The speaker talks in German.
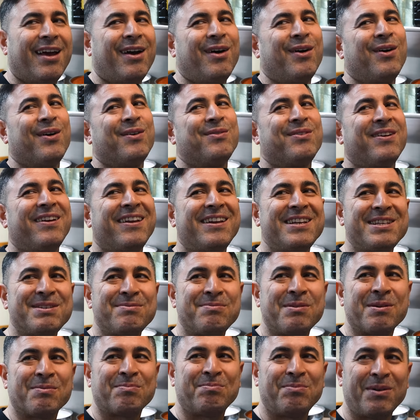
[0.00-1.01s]
Ja, wer ist
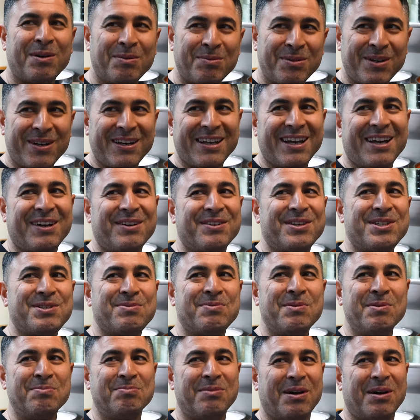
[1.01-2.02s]
Big Baba? Ja, ich bin